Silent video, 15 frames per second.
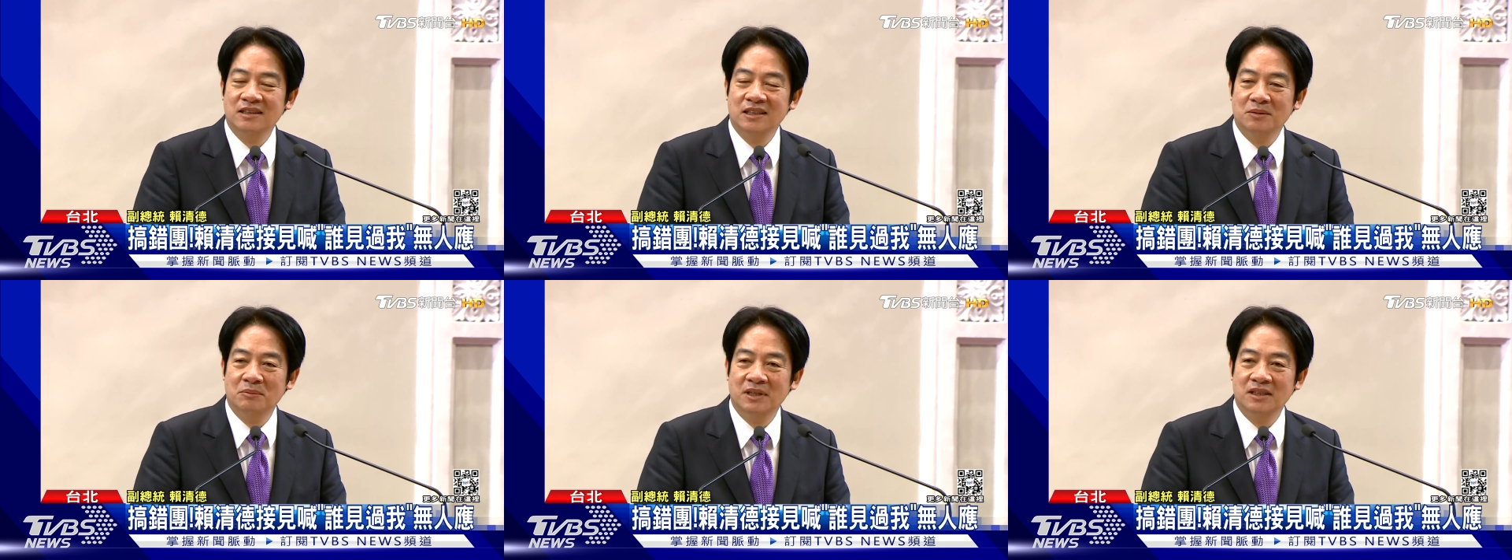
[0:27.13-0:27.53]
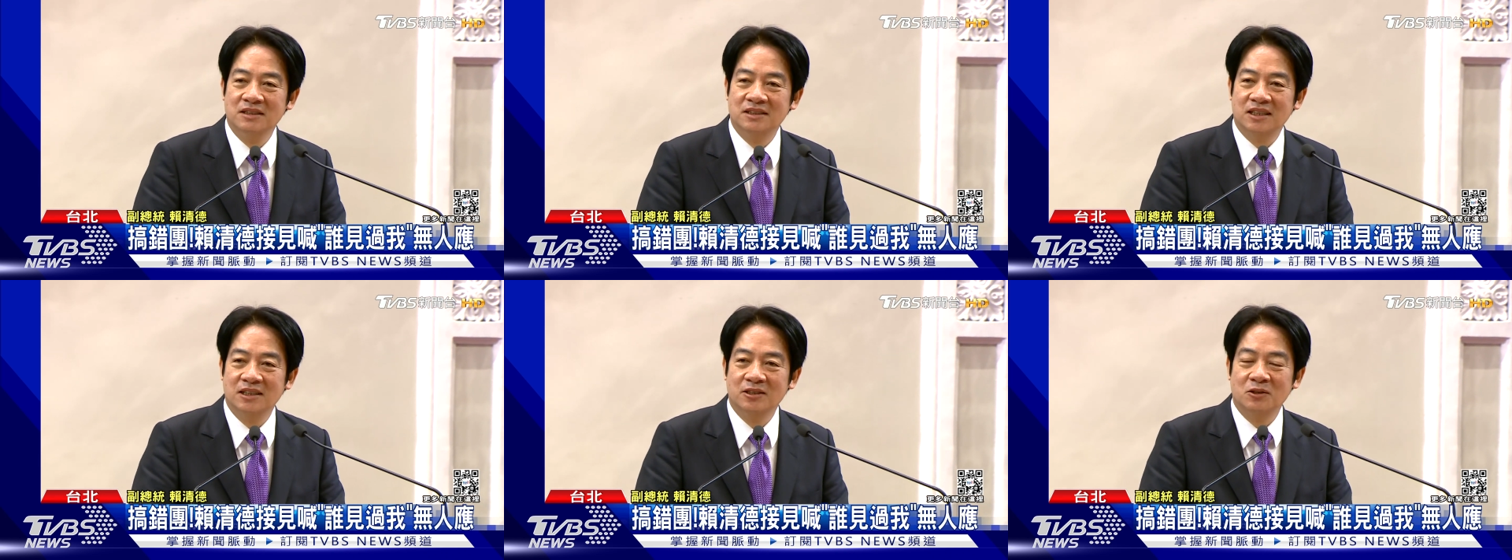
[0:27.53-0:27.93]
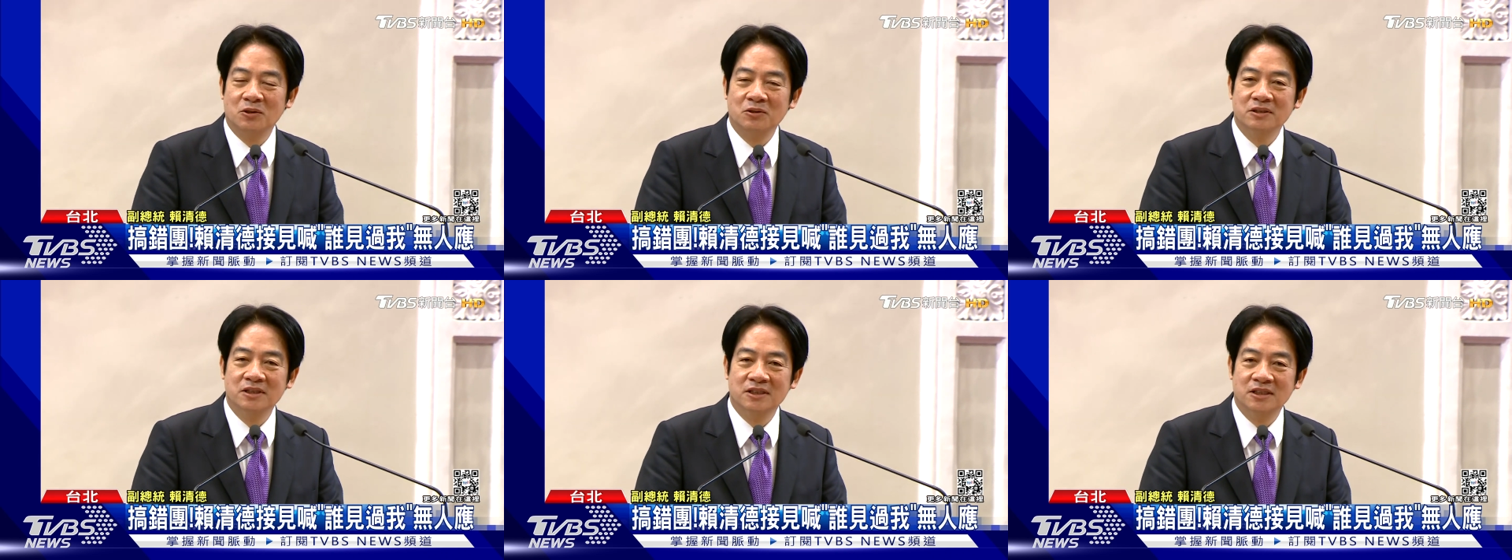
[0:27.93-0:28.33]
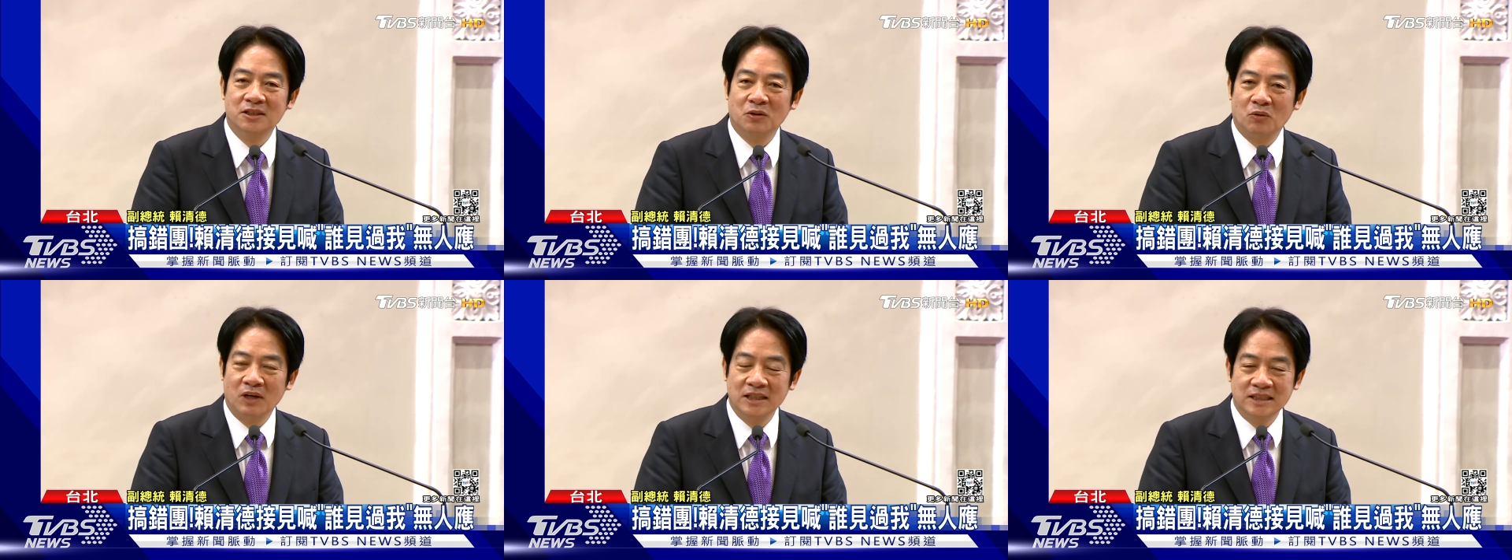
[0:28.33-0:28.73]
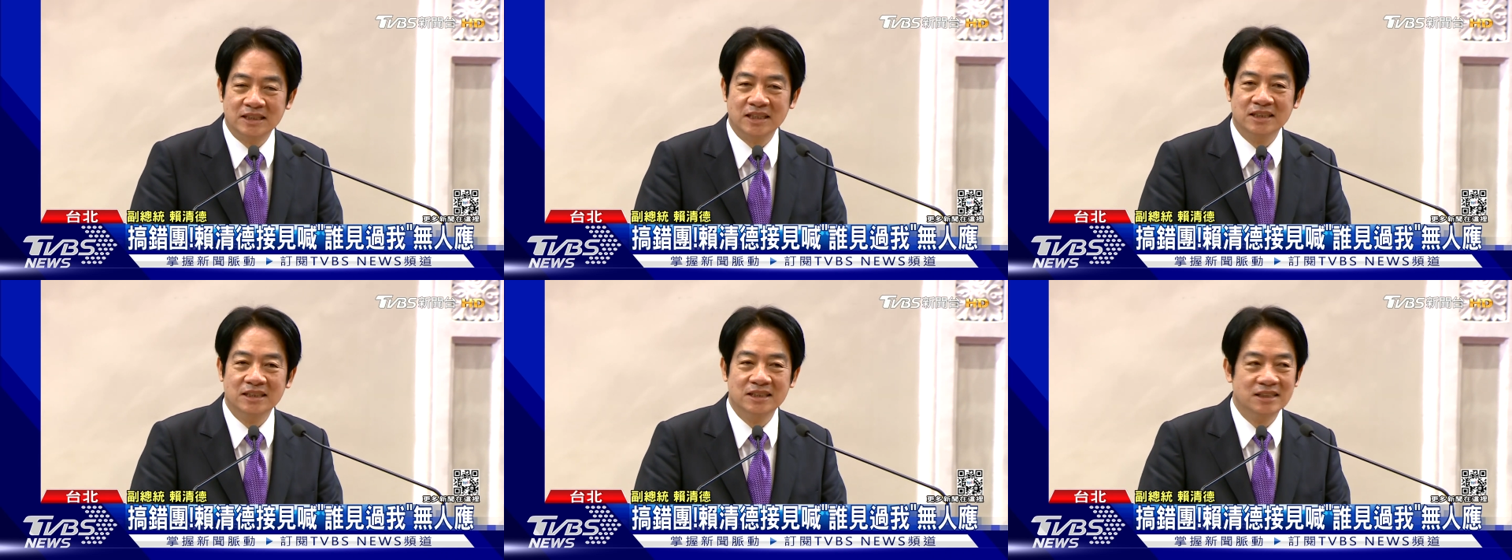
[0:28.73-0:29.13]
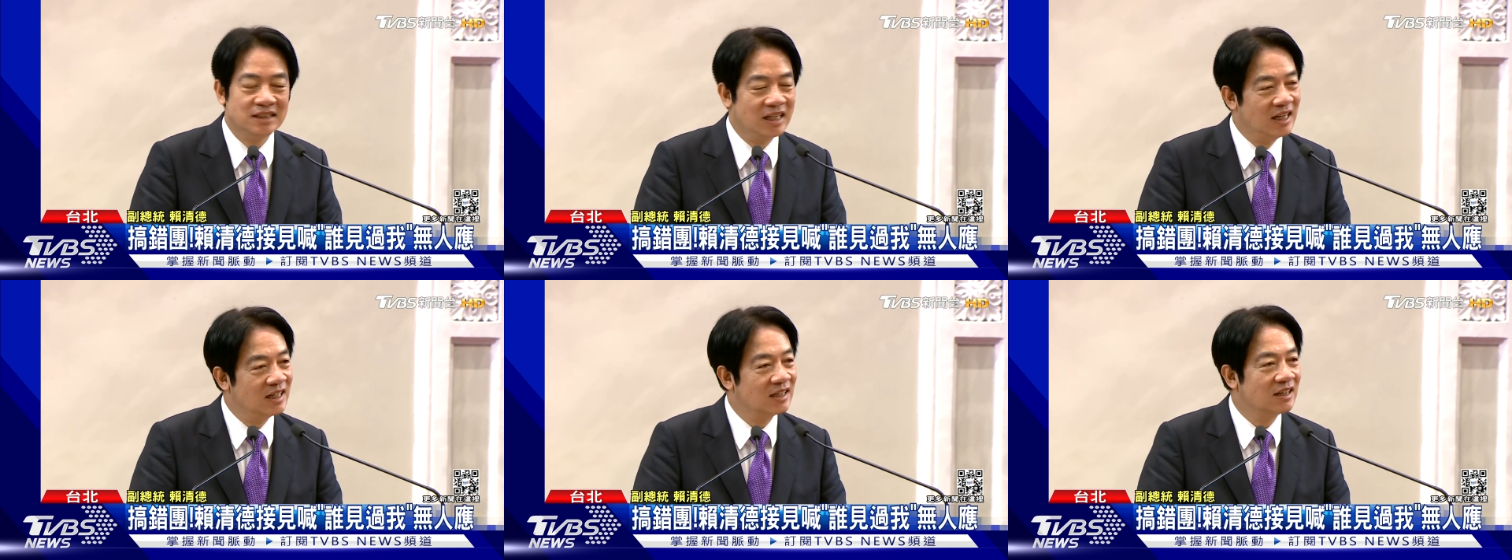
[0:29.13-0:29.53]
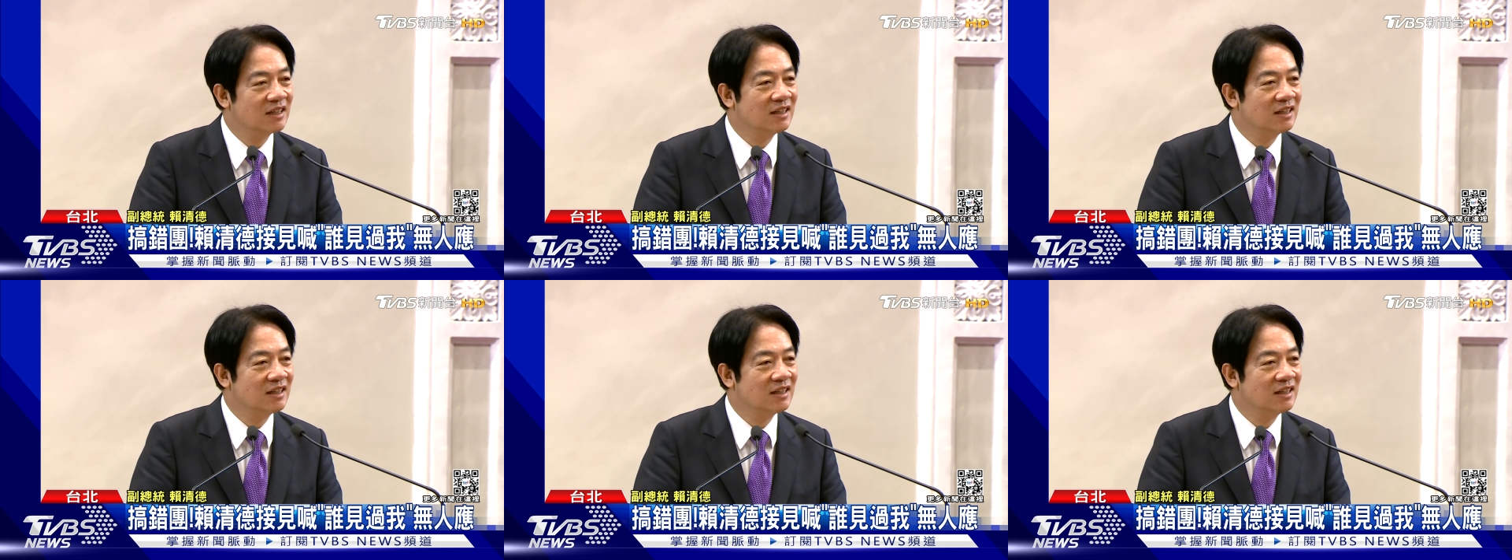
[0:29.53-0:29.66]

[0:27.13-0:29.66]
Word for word: 你们成功的完成一项。